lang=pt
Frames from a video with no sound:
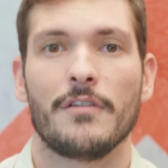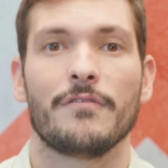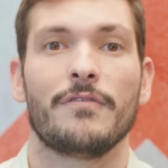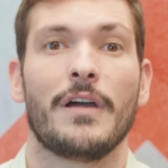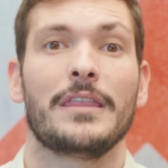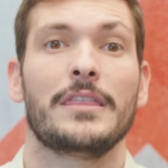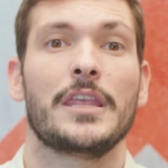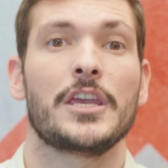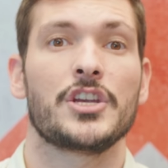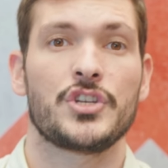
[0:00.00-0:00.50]

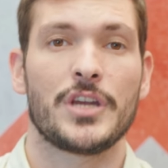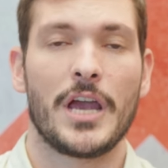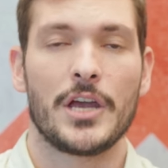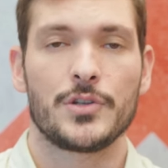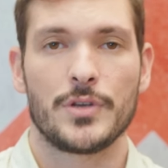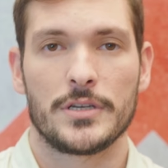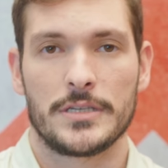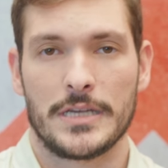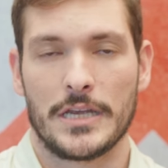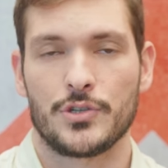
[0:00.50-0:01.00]
vai deixar
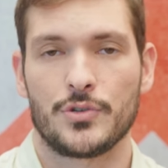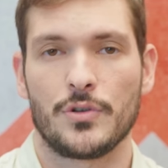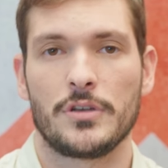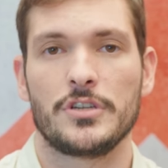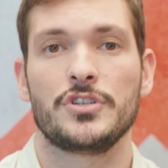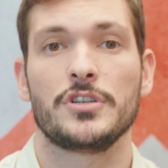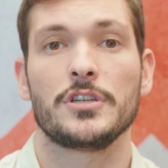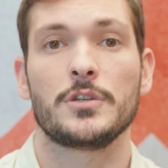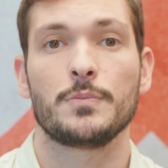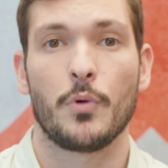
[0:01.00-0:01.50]
suas
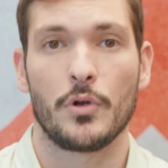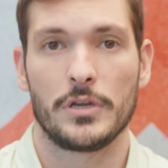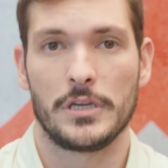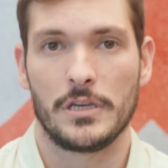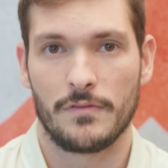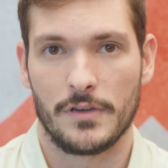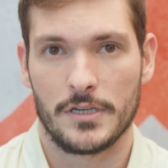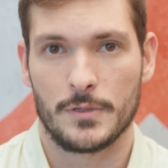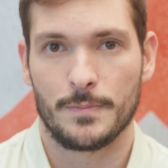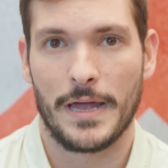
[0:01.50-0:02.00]
ações
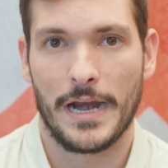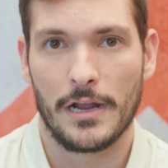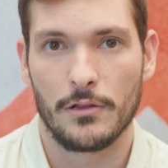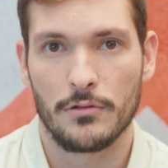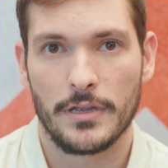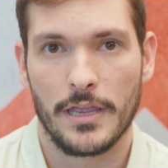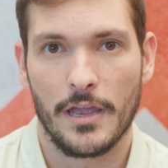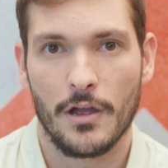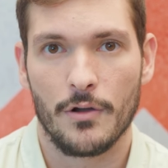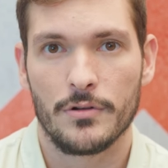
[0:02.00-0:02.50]
disponíveis para
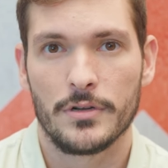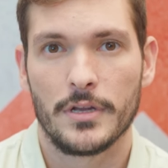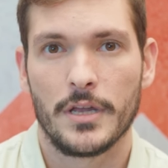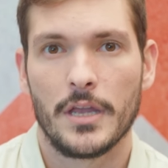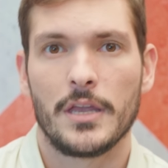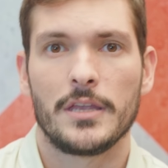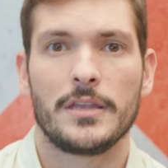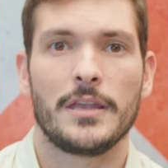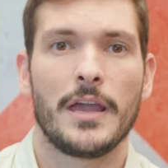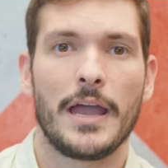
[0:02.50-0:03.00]
aluguel
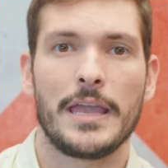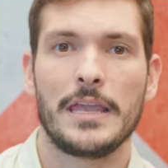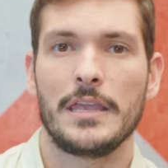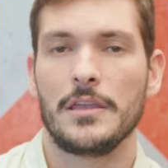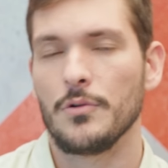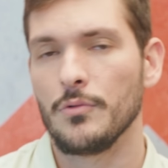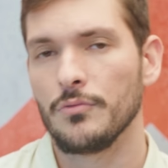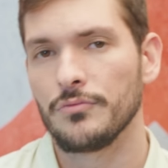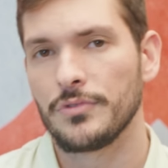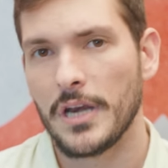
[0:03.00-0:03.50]
e
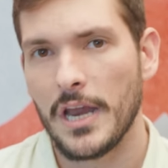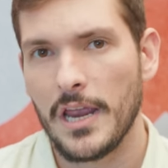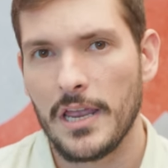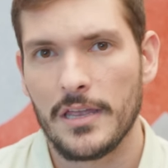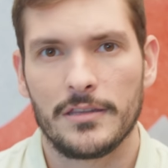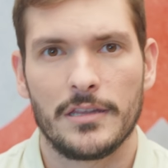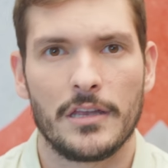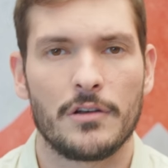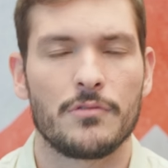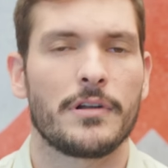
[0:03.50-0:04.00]
aí um
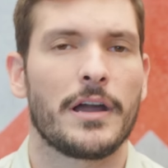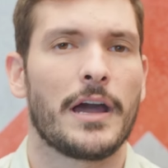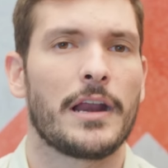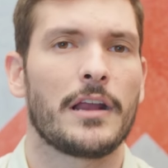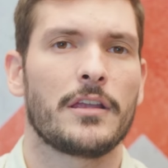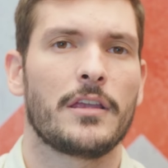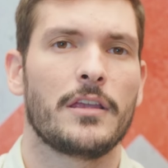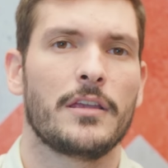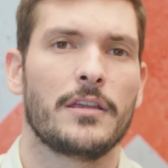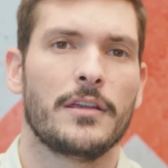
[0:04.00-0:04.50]
trader, um
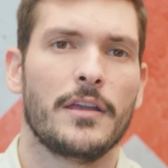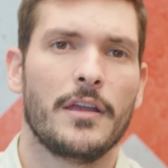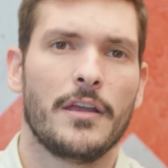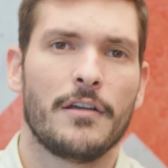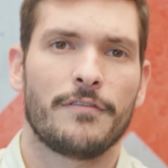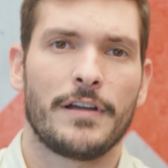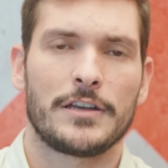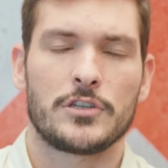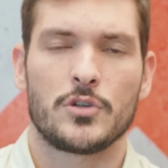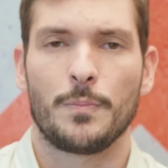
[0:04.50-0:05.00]
cara que
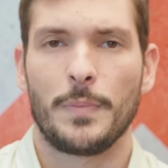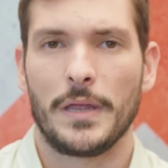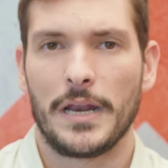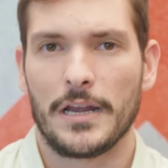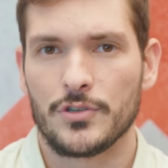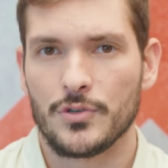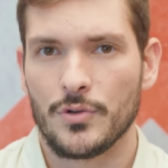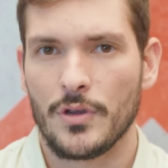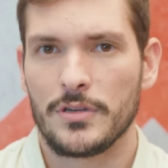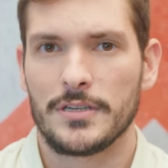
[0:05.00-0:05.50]
faz
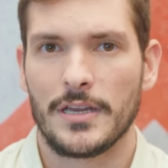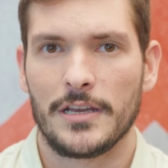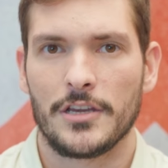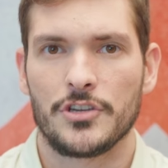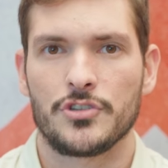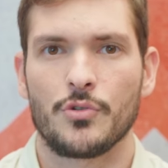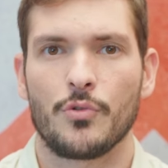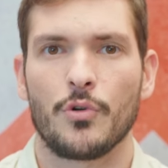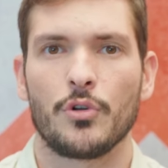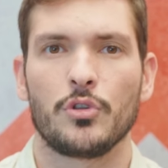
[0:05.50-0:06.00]
operações
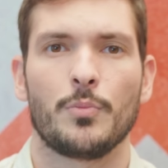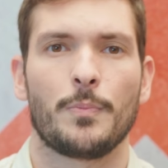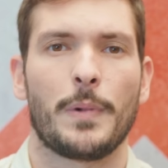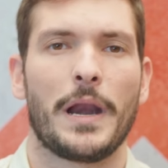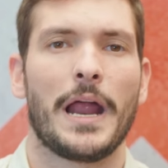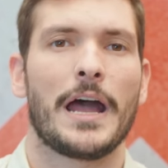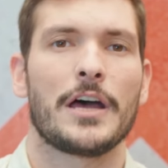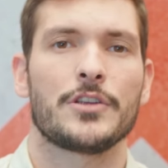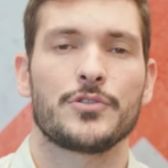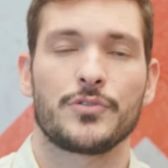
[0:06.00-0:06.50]
ali de curto
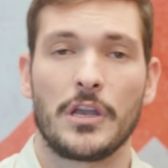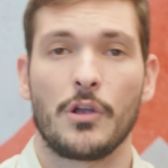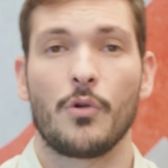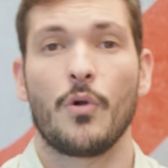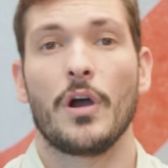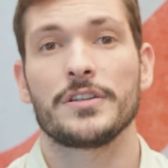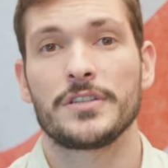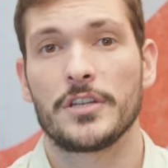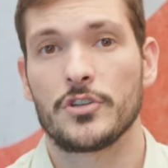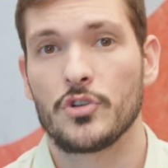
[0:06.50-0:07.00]
prazo, que
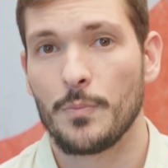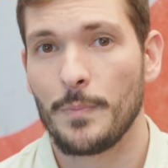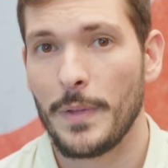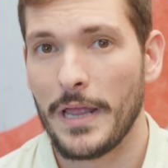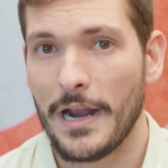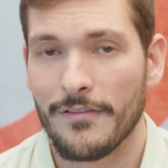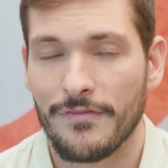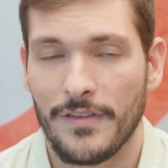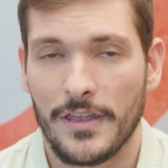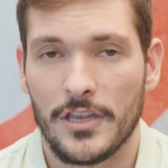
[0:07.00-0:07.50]
gosta de
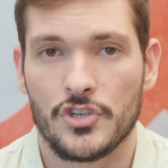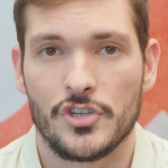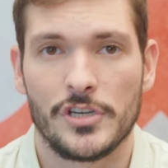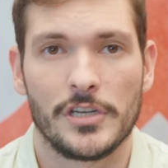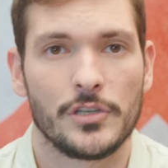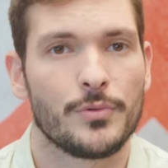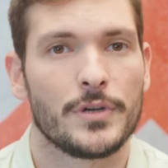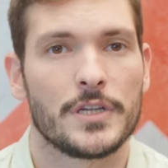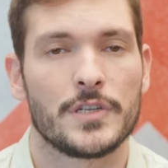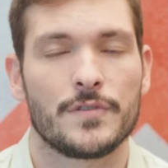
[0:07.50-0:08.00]
operar
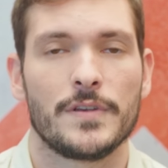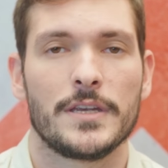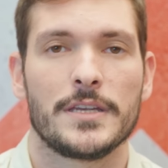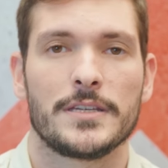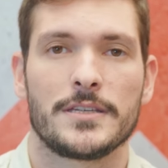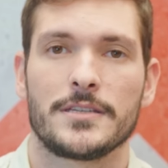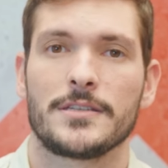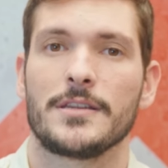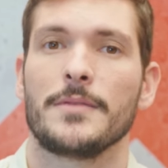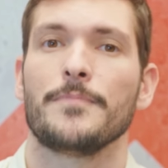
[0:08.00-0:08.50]
vendido às
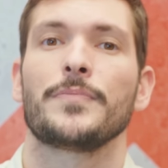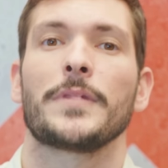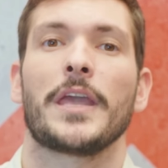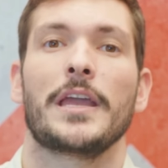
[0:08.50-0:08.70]
vezes,